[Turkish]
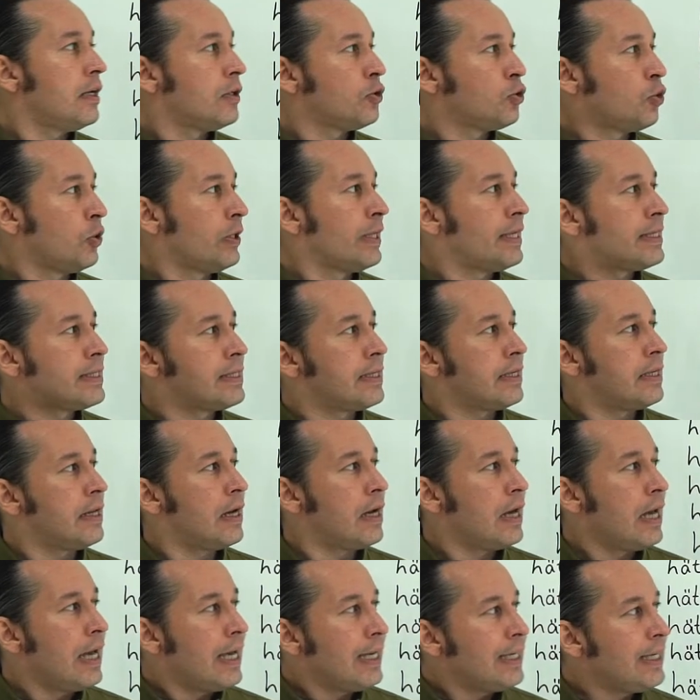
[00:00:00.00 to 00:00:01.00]

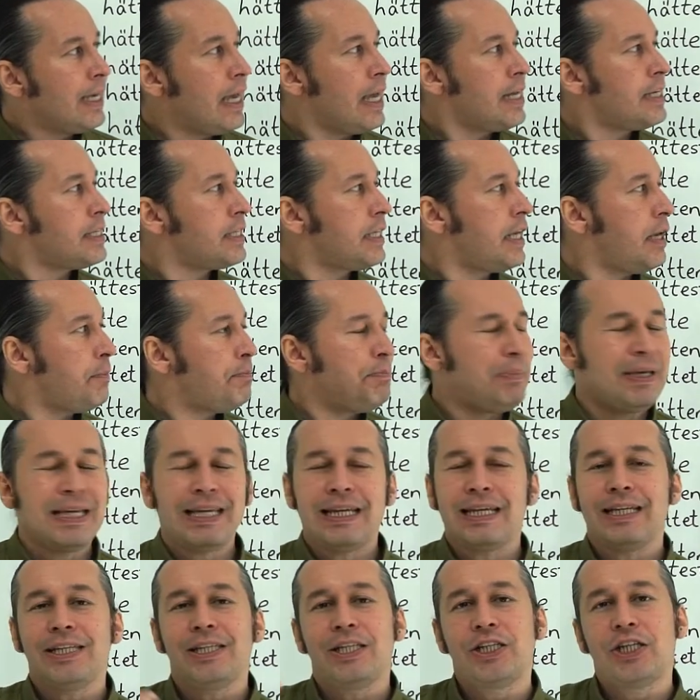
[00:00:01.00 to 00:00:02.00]
Dolayısıyla keşke
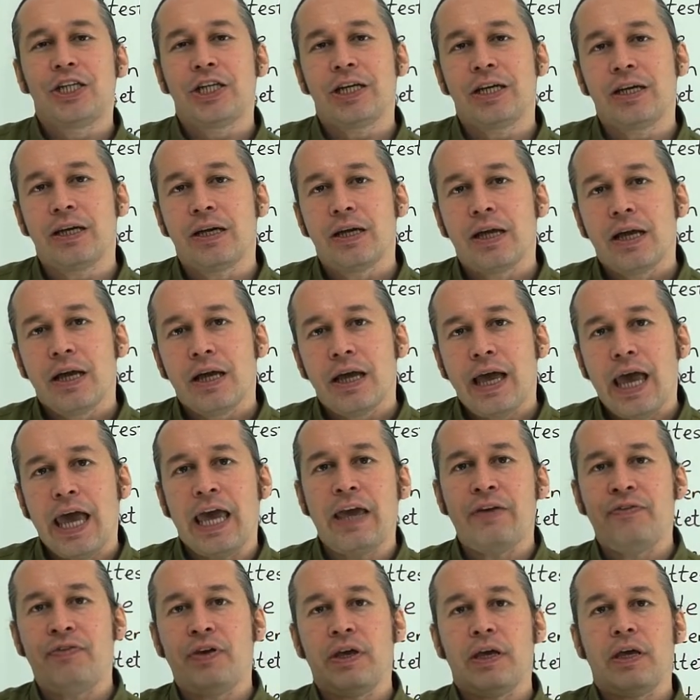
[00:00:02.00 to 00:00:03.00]
birinci
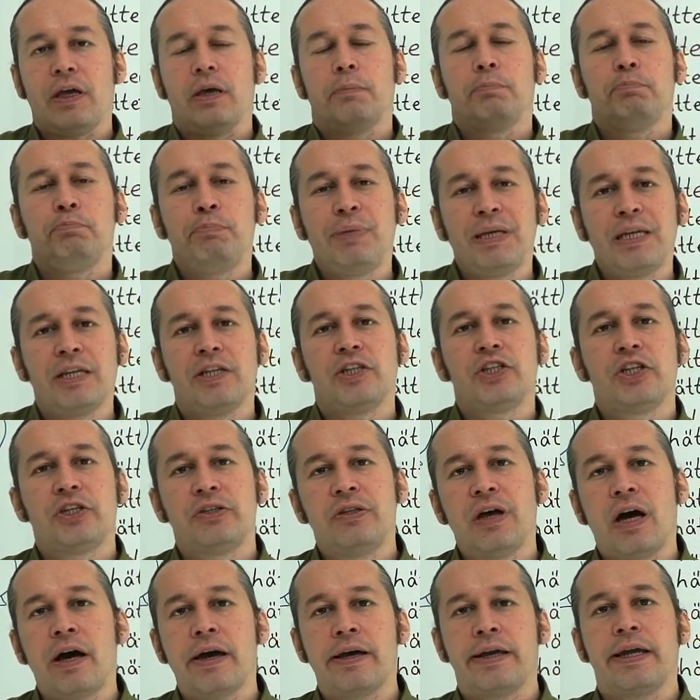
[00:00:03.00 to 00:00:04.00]
evi, birinci
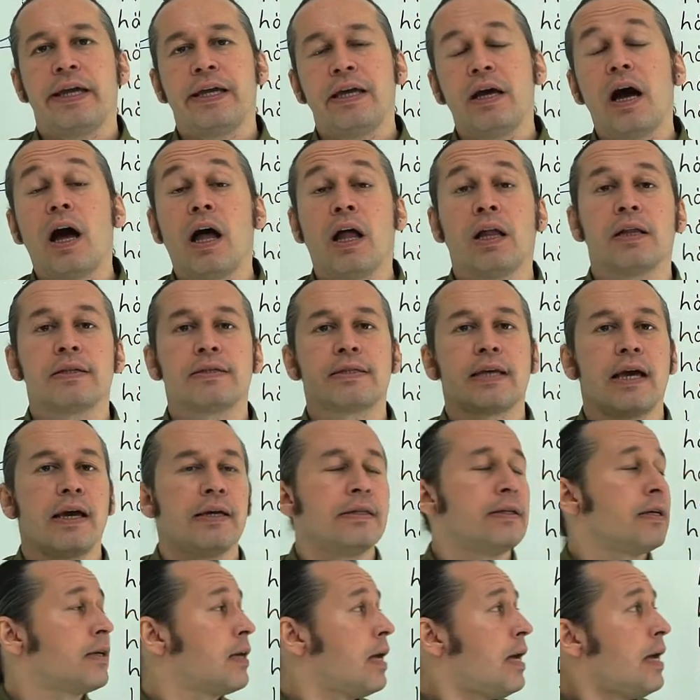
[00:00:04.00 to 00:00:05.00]
daireyi
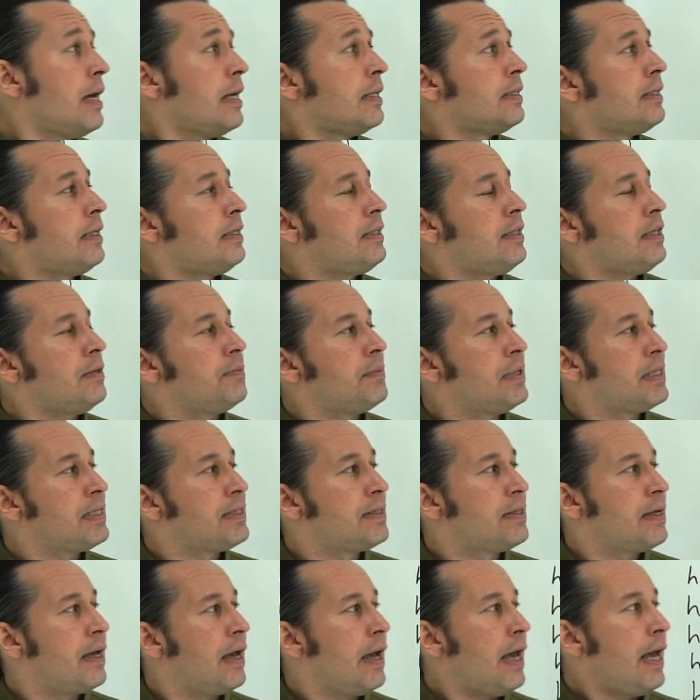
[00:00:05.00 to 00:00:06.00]
alsaydık
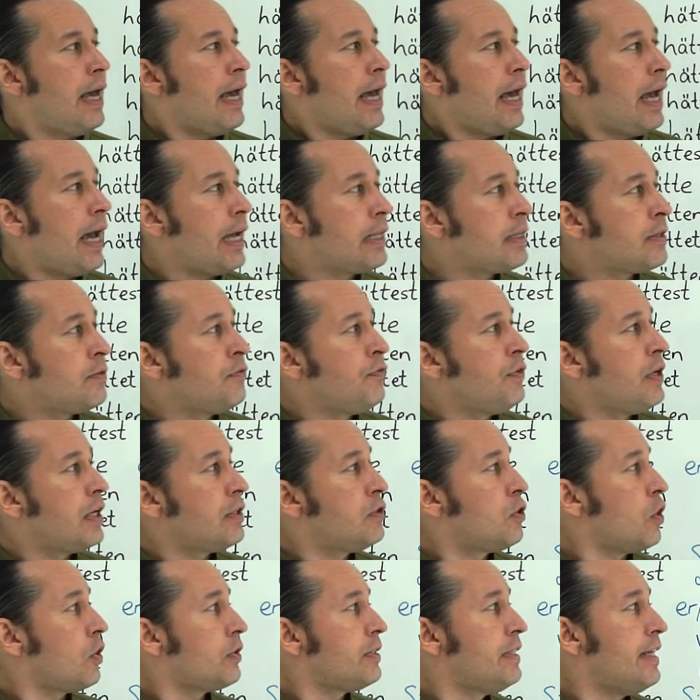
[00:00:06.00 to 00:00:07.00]
dediğimizde hätten wir
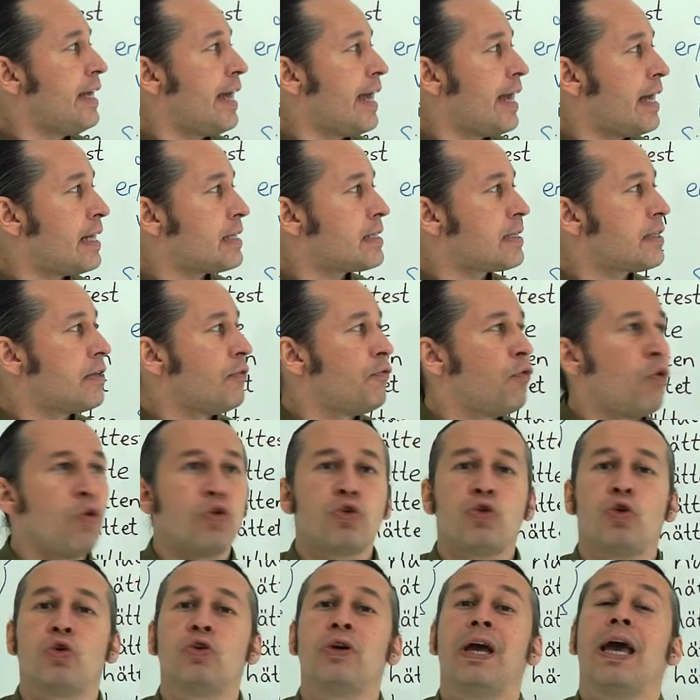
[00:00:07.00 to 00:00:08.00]
doch die erste
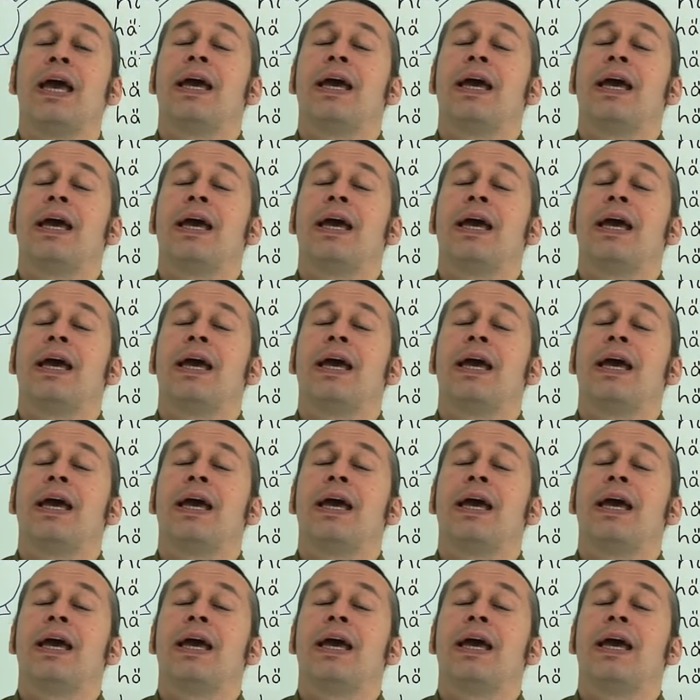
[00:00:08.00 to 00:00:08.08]
Wohnung